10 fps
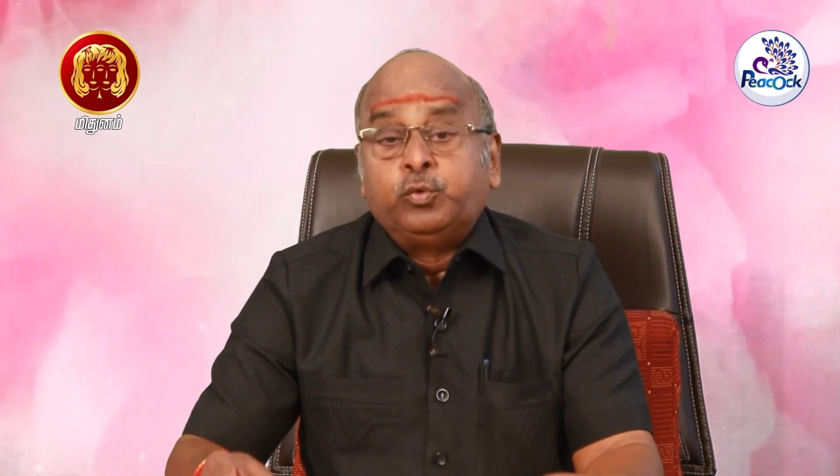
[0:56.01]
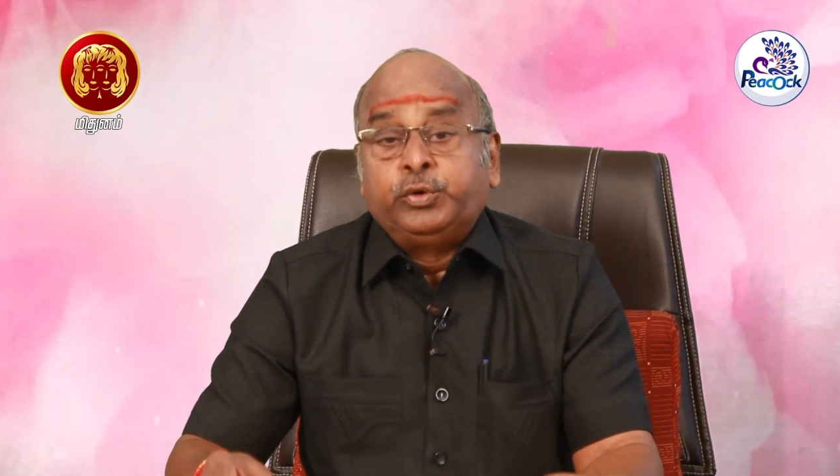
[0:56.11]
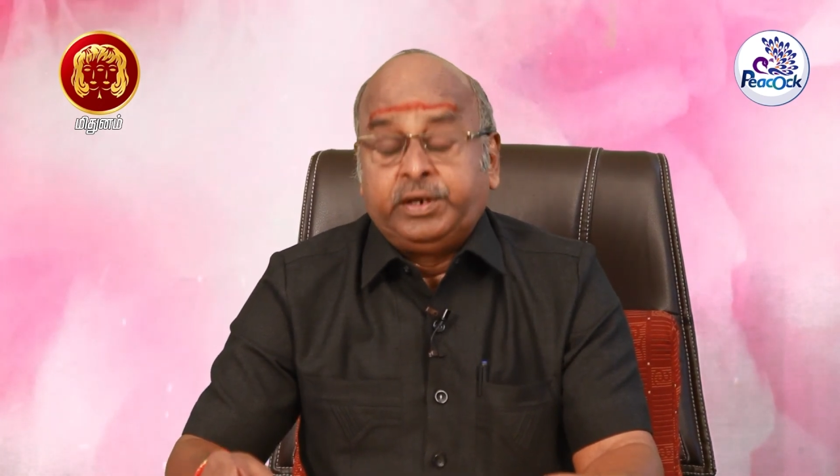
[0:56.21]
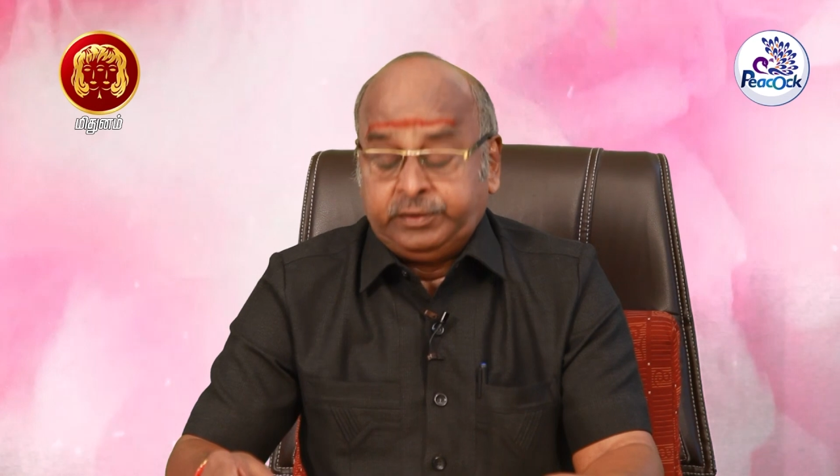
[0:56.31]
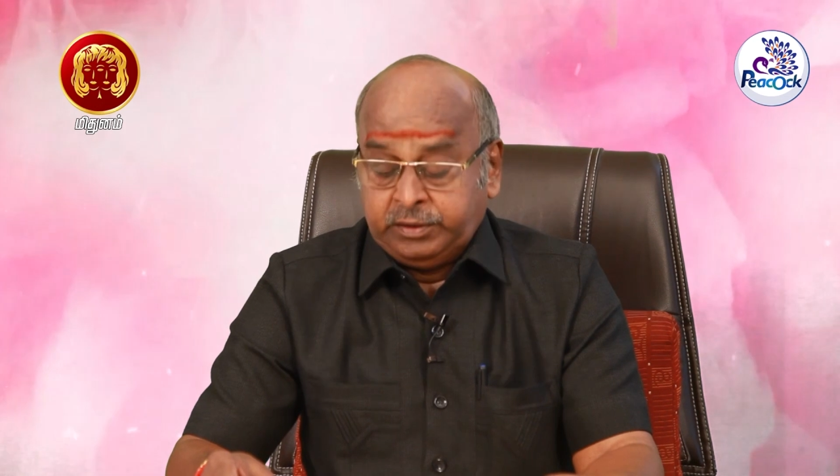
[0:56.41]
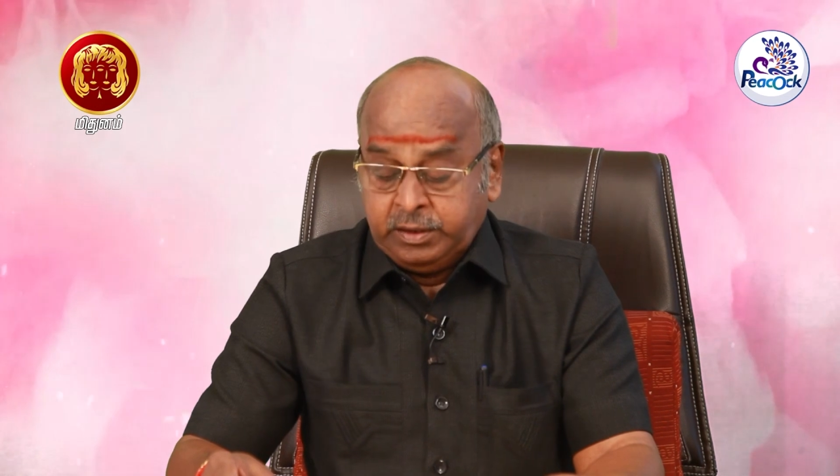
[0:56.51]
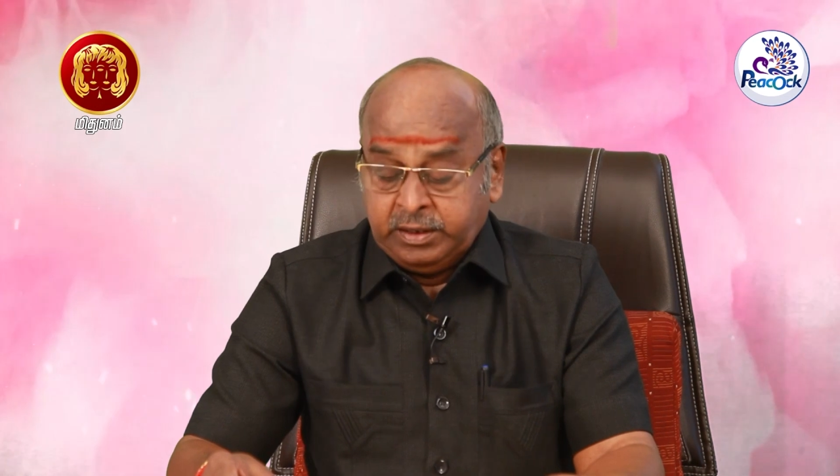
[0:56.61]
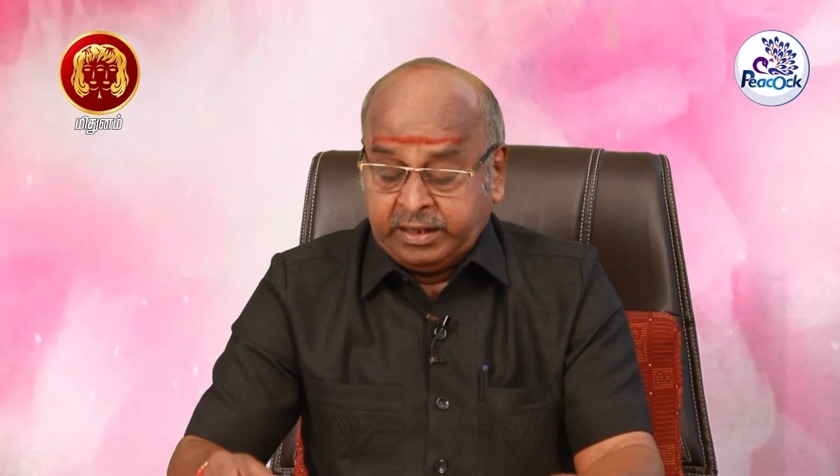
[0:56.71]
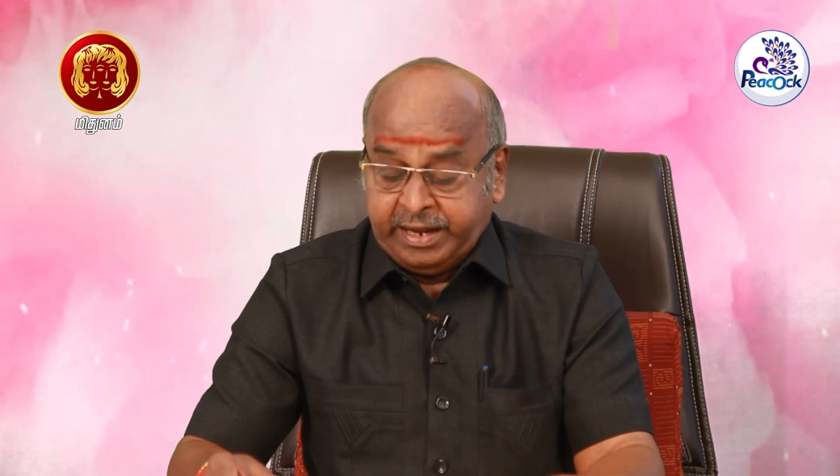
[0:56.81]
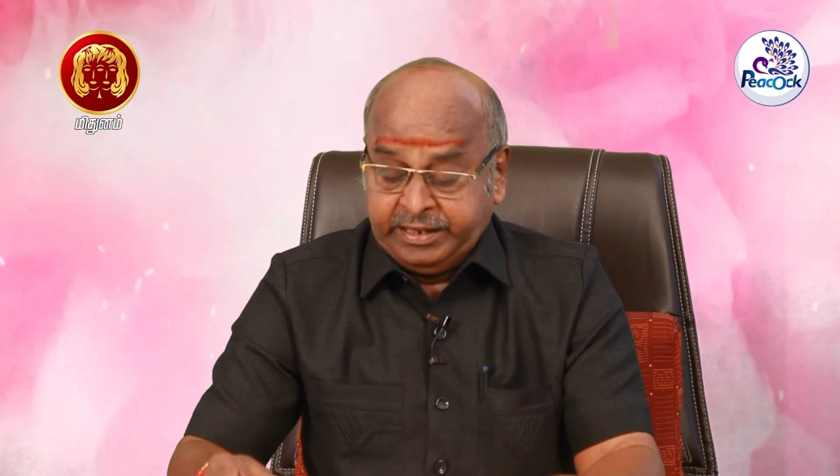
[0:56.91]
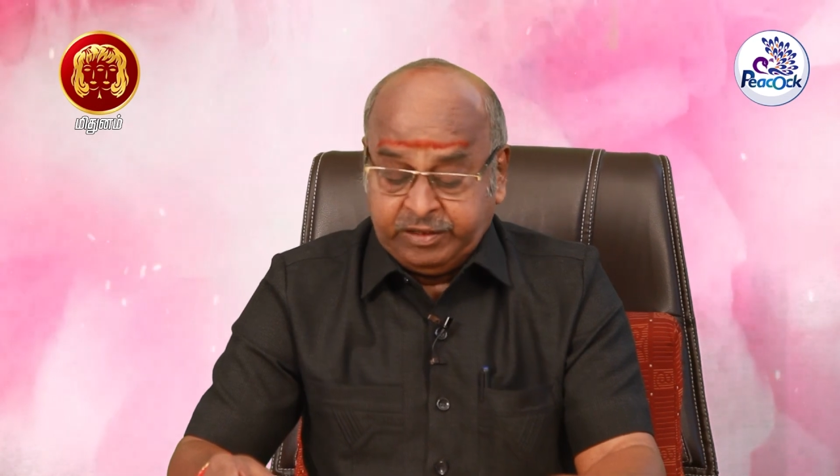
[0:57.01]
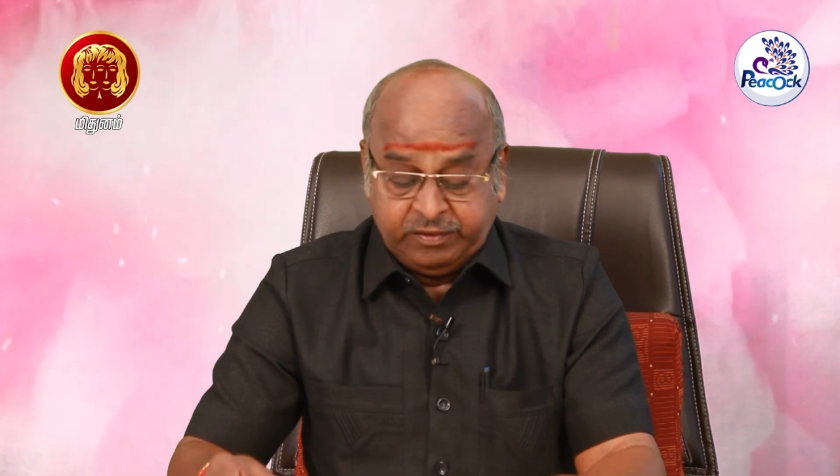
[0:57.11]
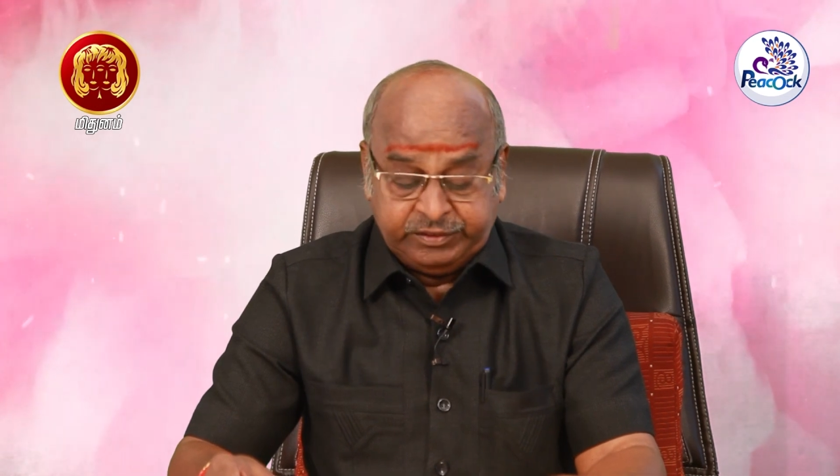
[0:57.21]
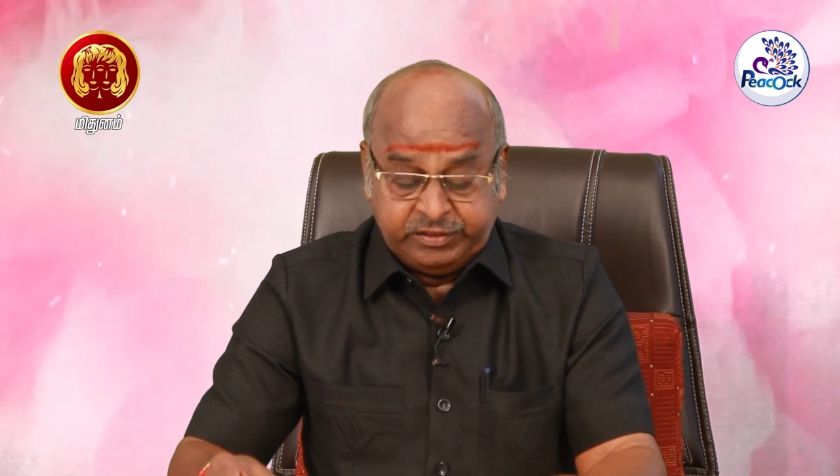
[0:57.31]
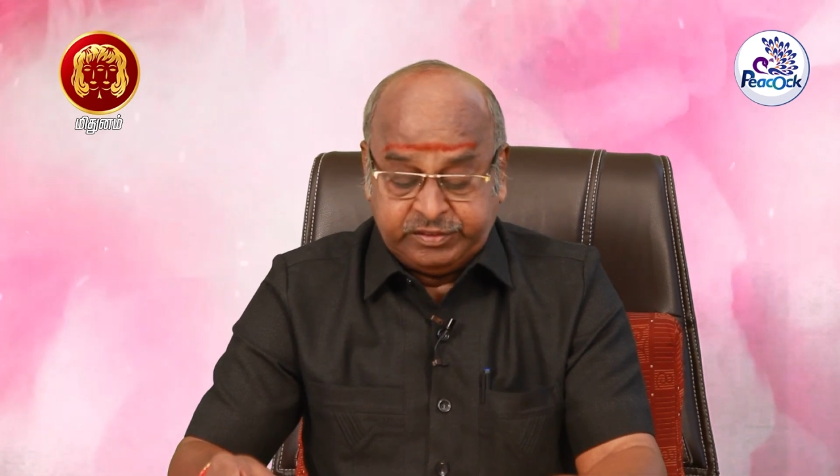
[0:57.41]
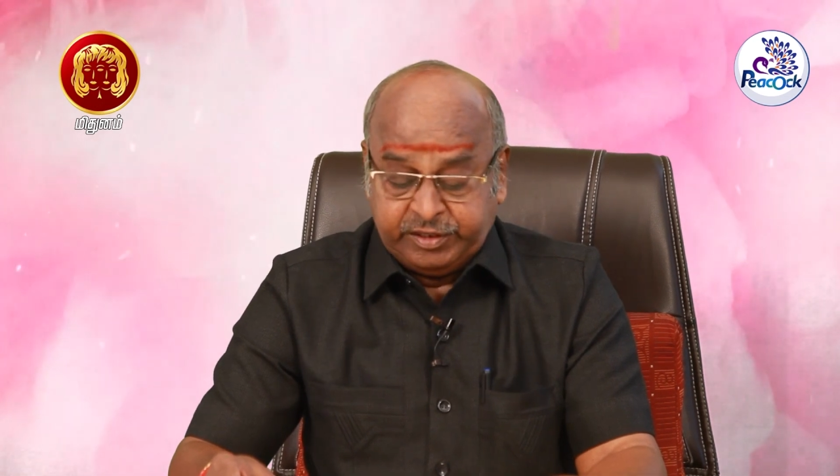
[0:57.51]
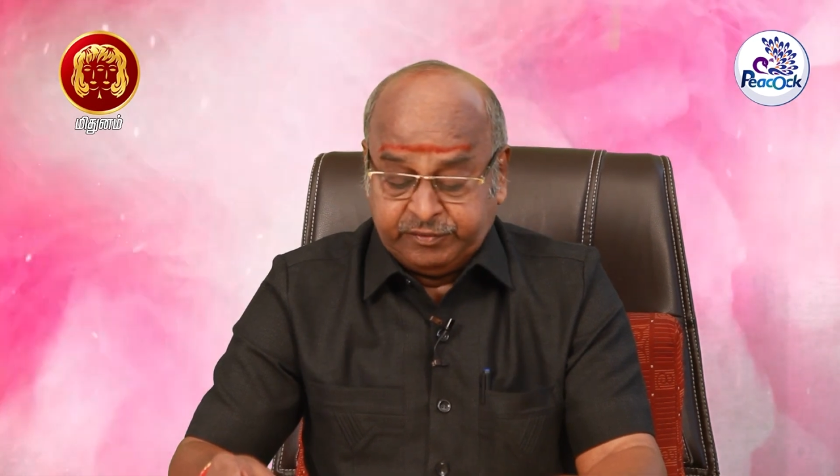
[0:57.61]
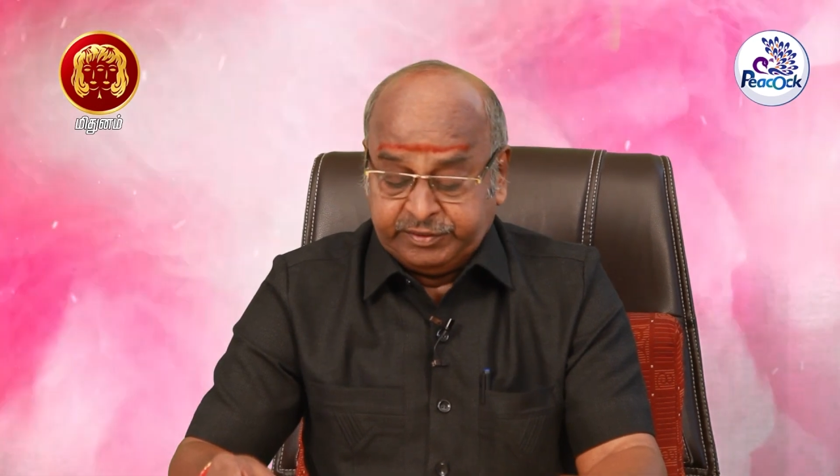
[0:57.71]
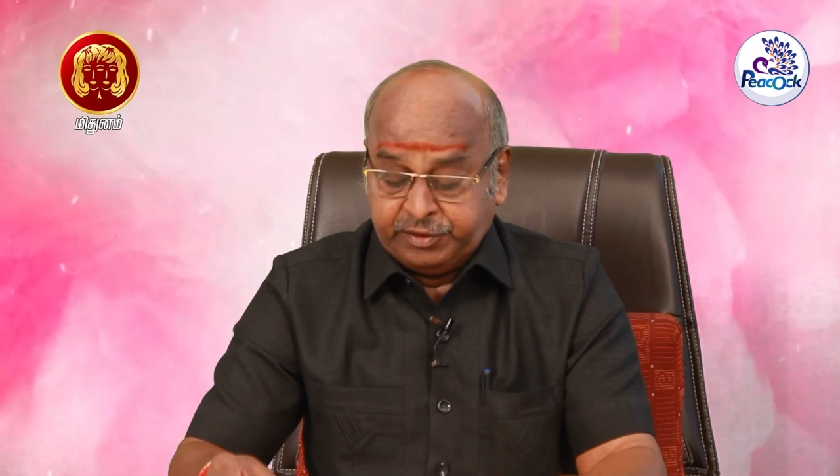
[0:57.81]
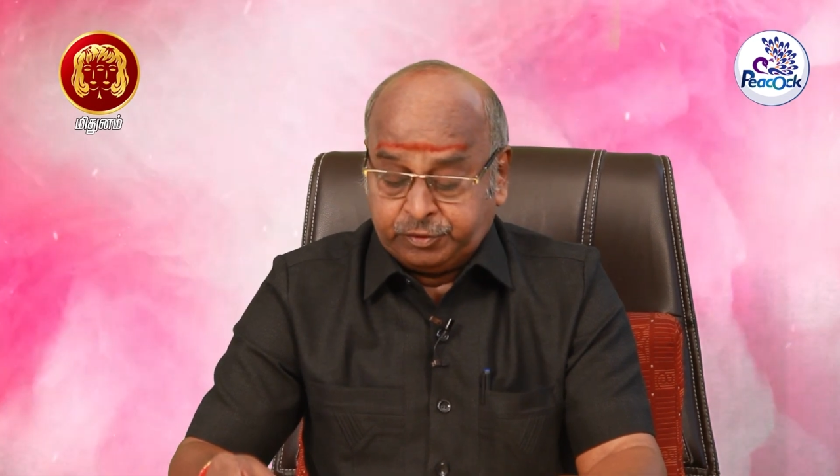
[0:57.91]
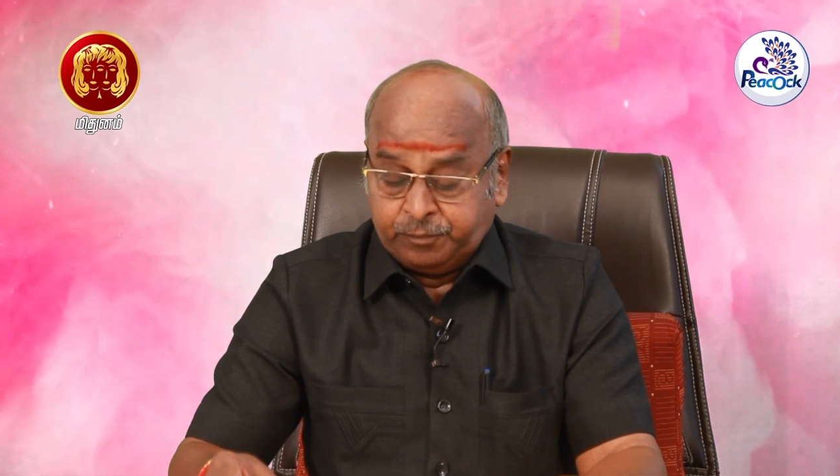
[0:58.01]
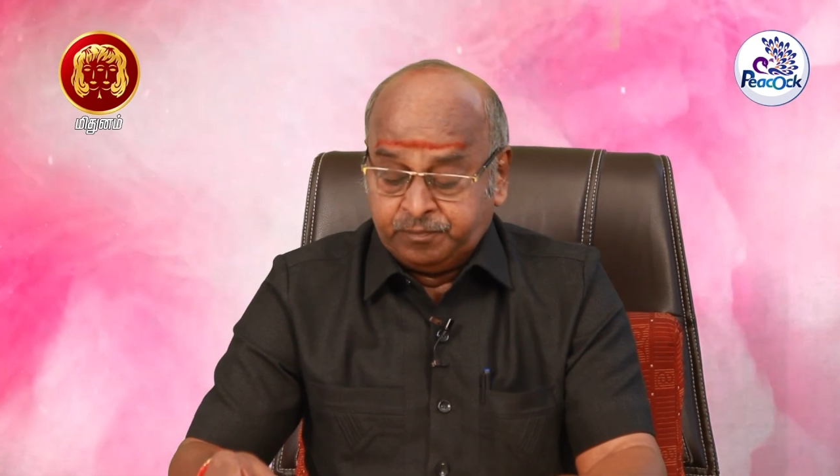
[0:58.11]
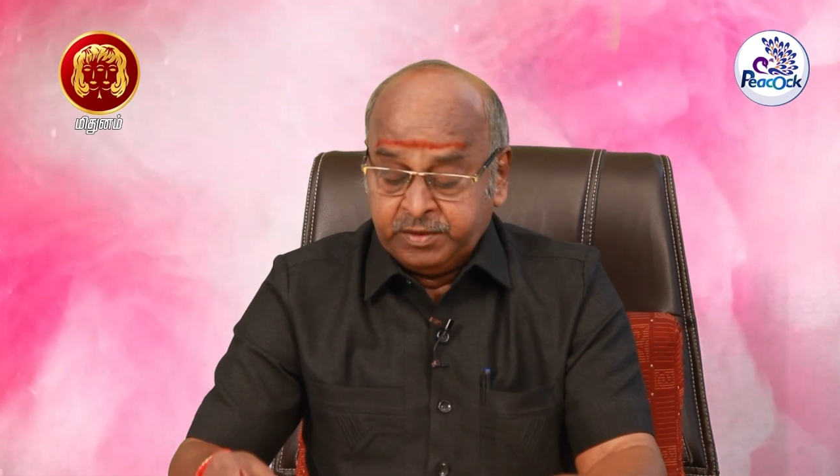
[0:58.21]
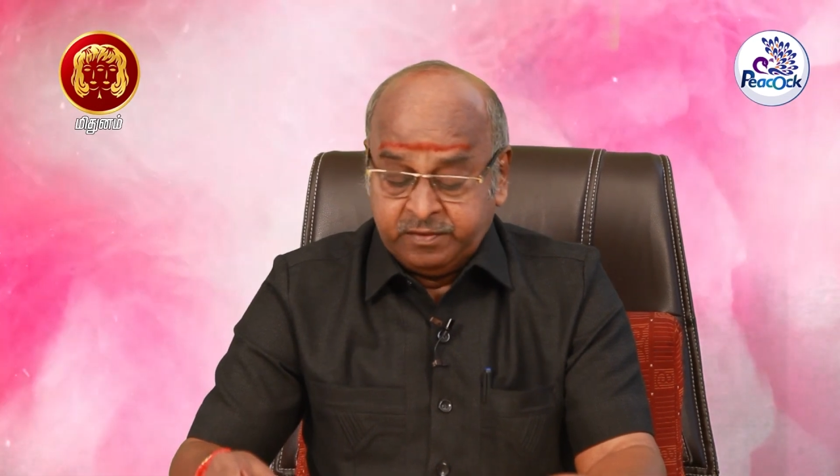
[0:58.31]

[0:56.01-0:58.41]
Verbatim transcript: உடன் கைக்கு வந்து சேருவதற்கும்